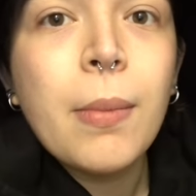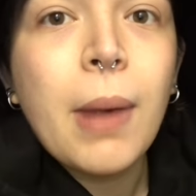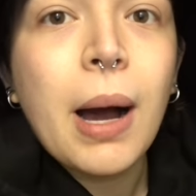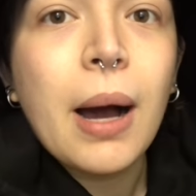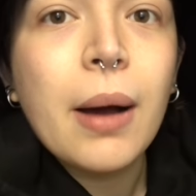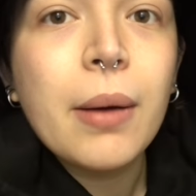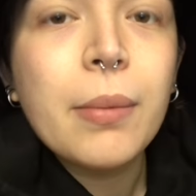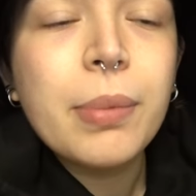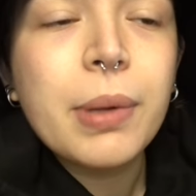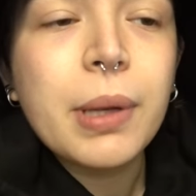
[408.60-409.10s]

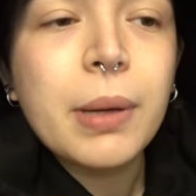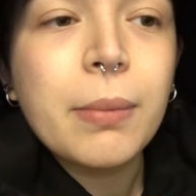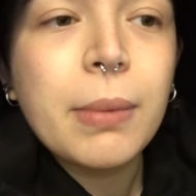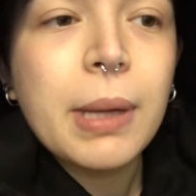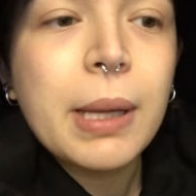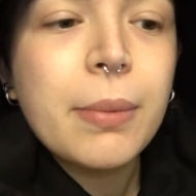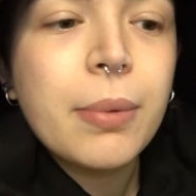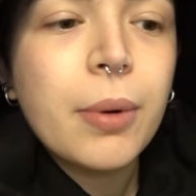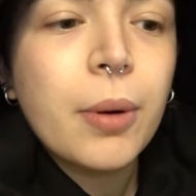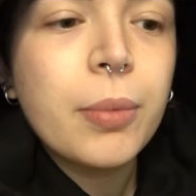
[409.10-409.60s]
ma per
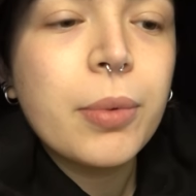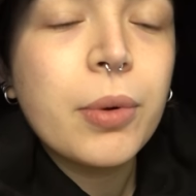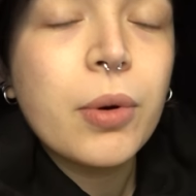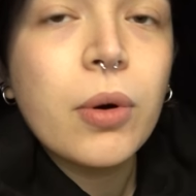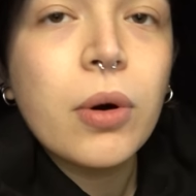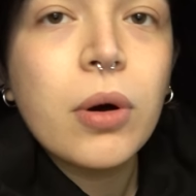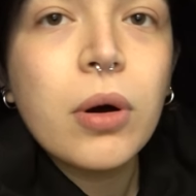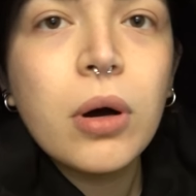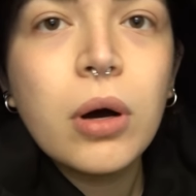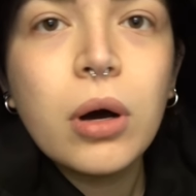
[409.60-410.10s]
me
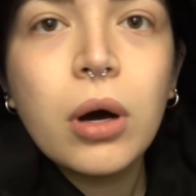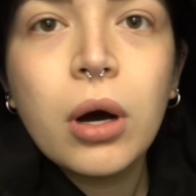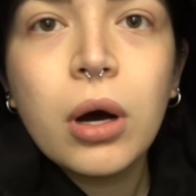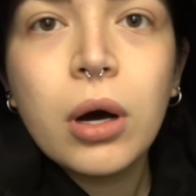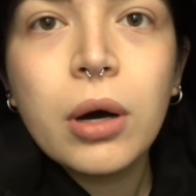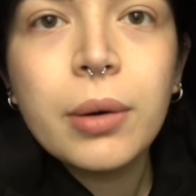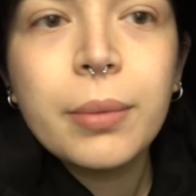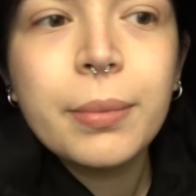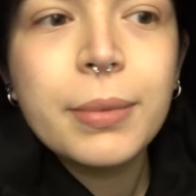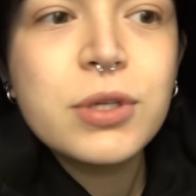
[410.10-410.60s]
proprio
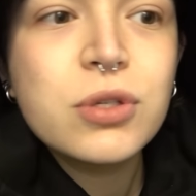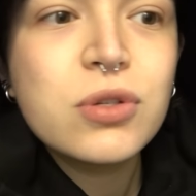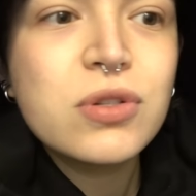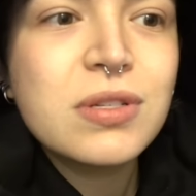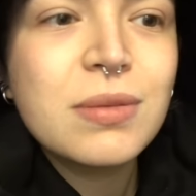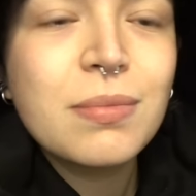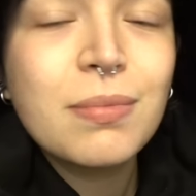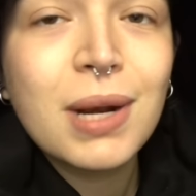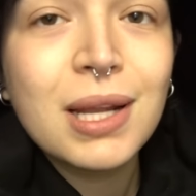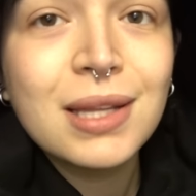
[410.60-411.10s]
mi sono
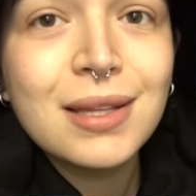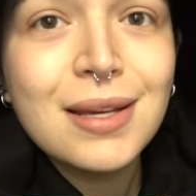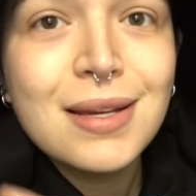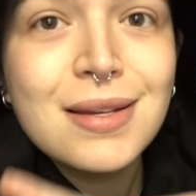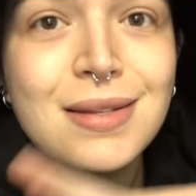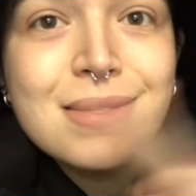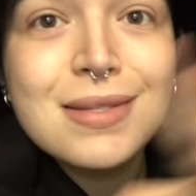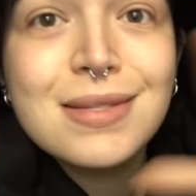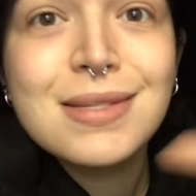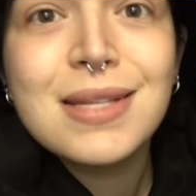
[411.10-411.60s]

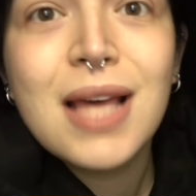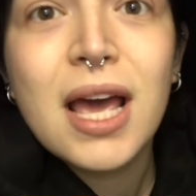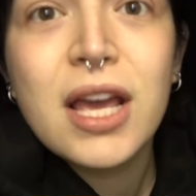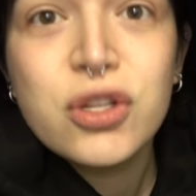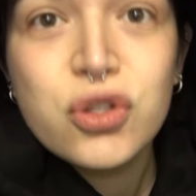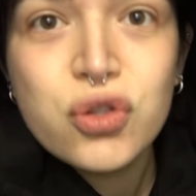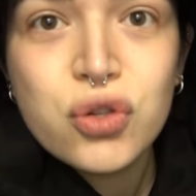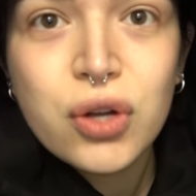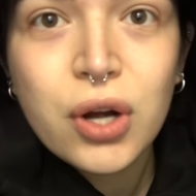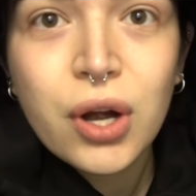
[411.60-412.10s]
sembrate
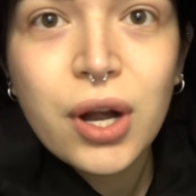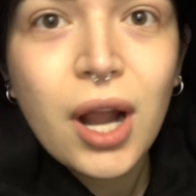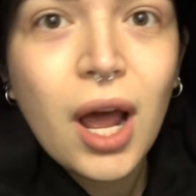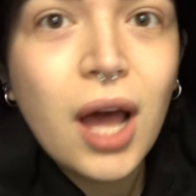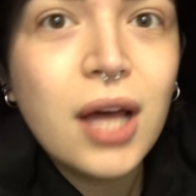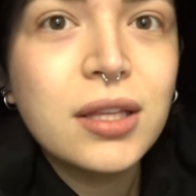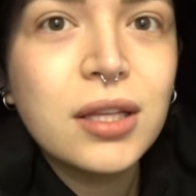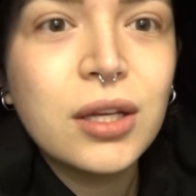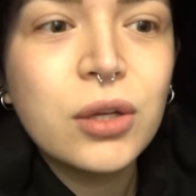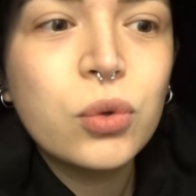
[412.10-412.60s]
sei
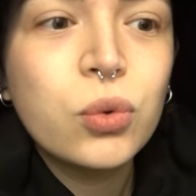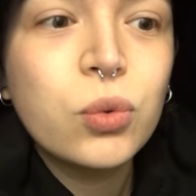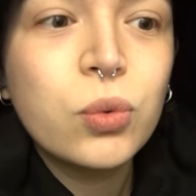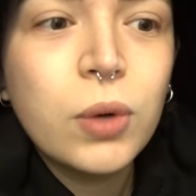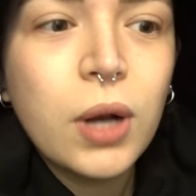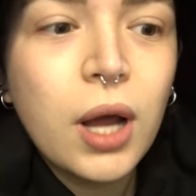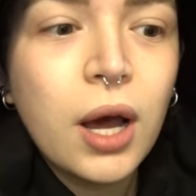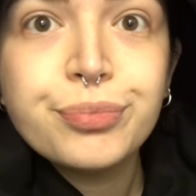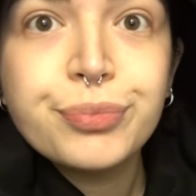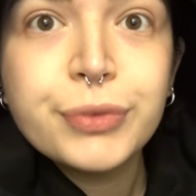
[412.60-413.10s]
giornate in
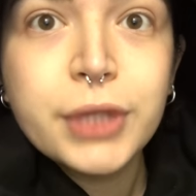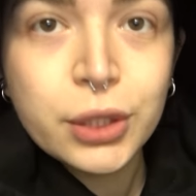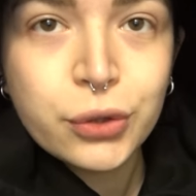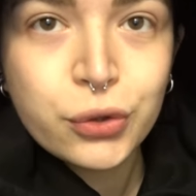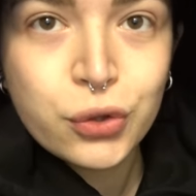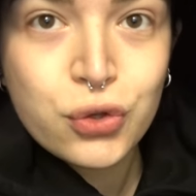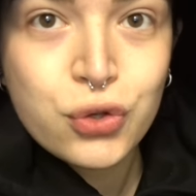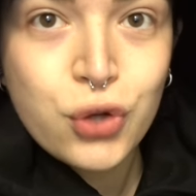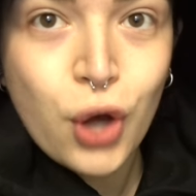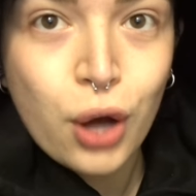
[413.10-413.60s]
una.
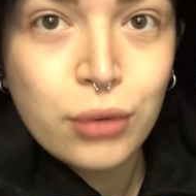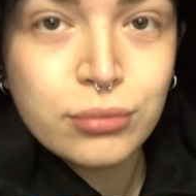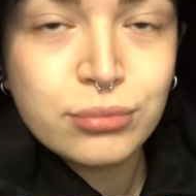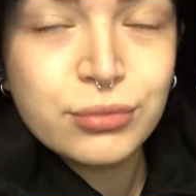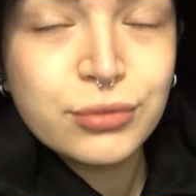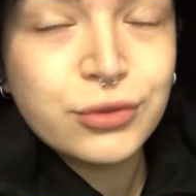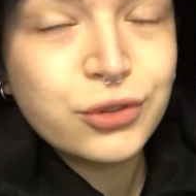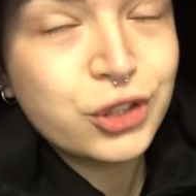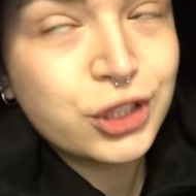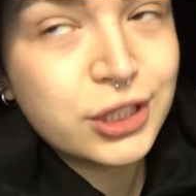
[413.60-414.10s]
Detto ciò,
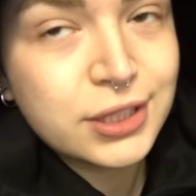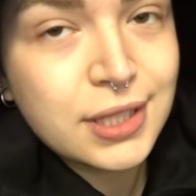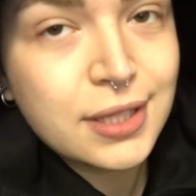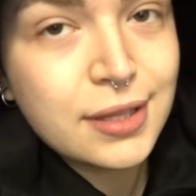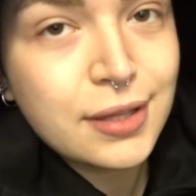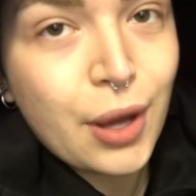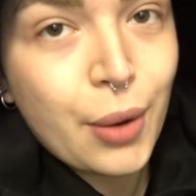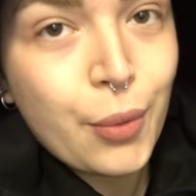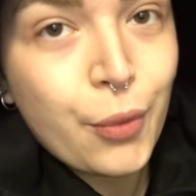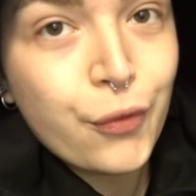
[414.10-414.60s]
ci
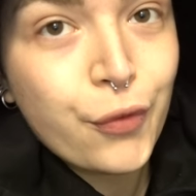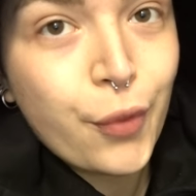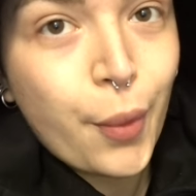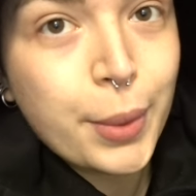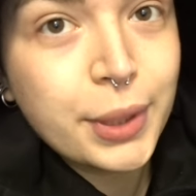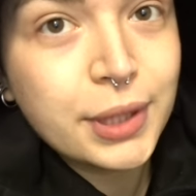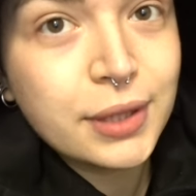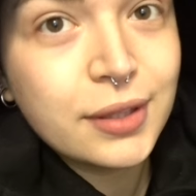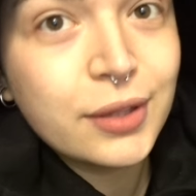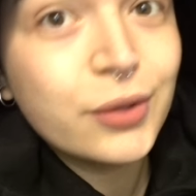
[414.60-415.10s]
sentiamo
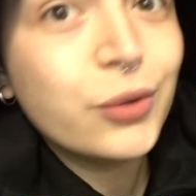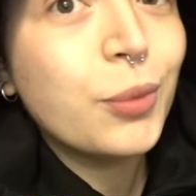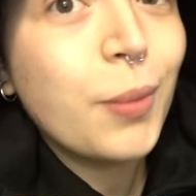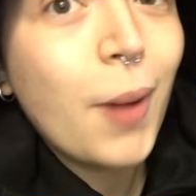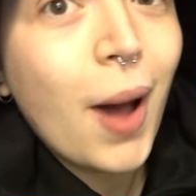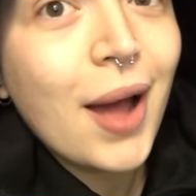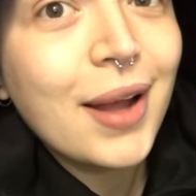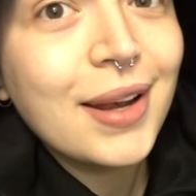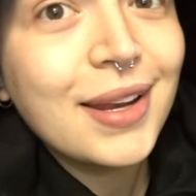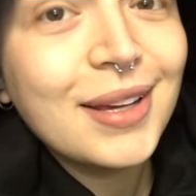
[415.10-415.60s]
ovviamente
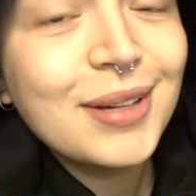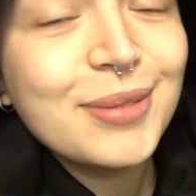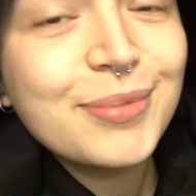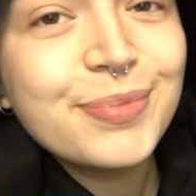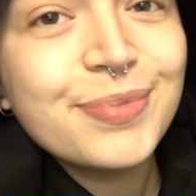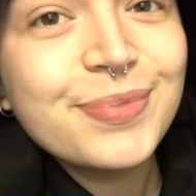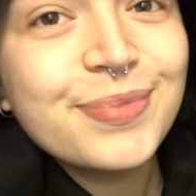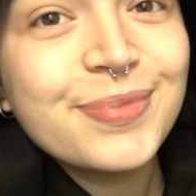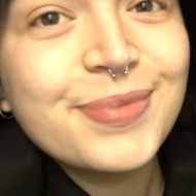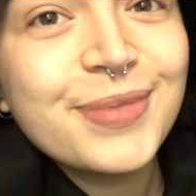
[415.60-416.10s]
domani.
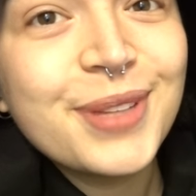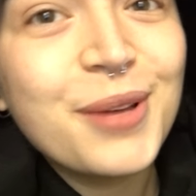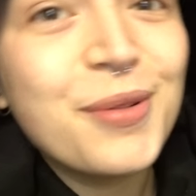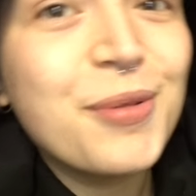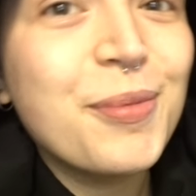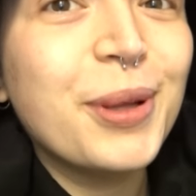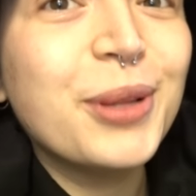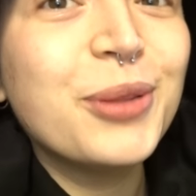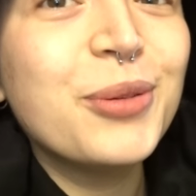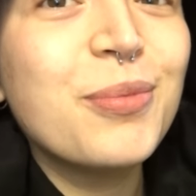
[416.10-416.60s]
Io
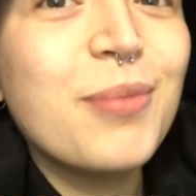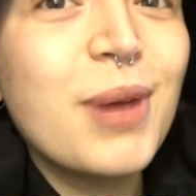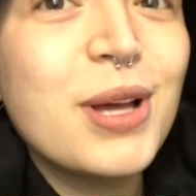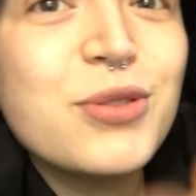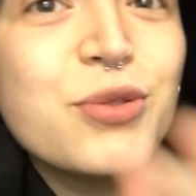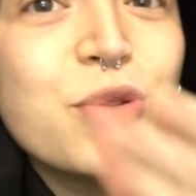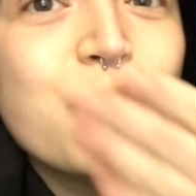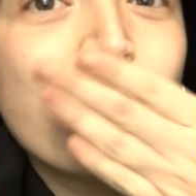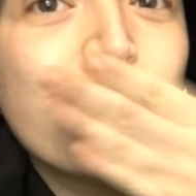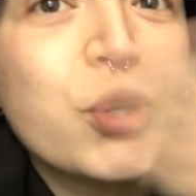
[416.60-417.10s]
vi mando un
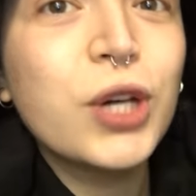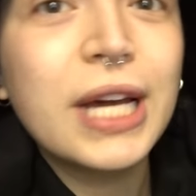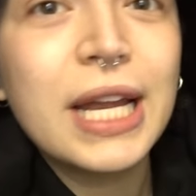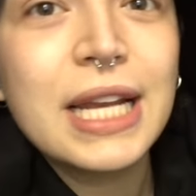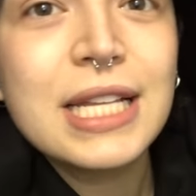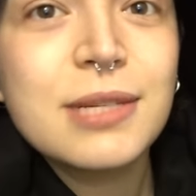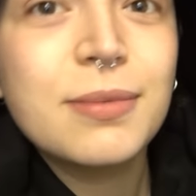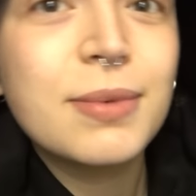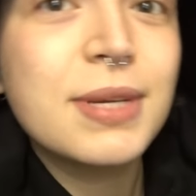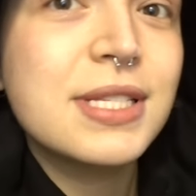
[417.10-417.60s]
bacio,
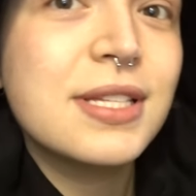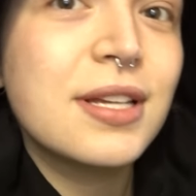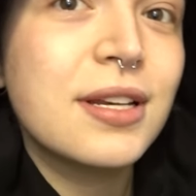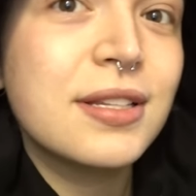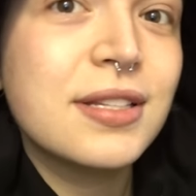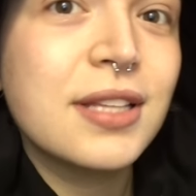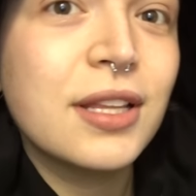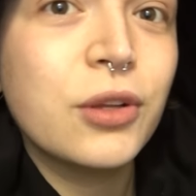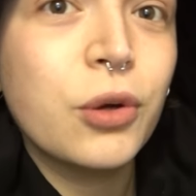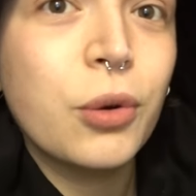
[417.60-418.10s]
grazie per essere
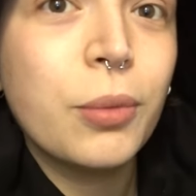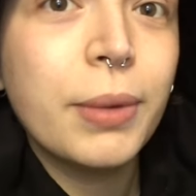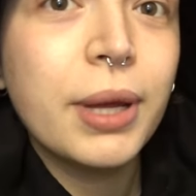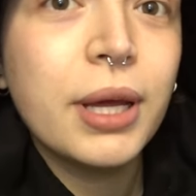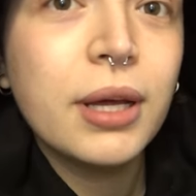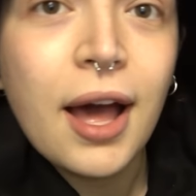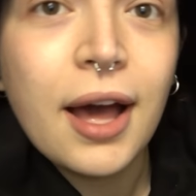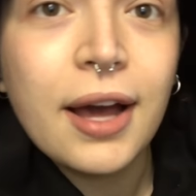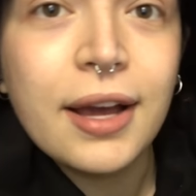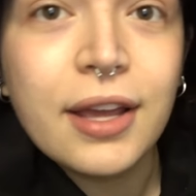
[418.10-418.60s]
stati con
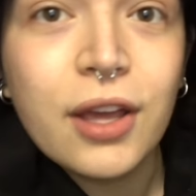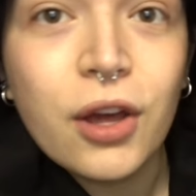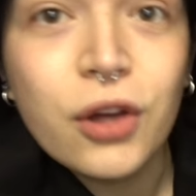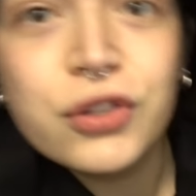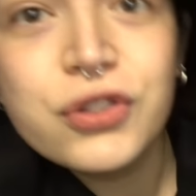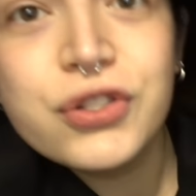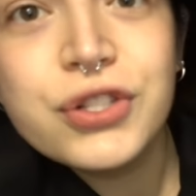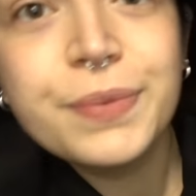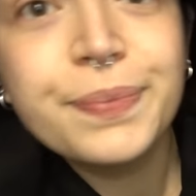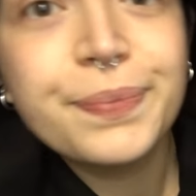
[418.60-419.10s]
me anche
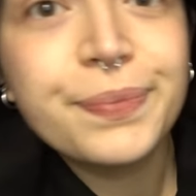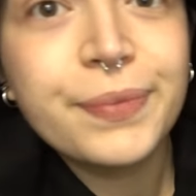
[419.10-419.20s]
oggi.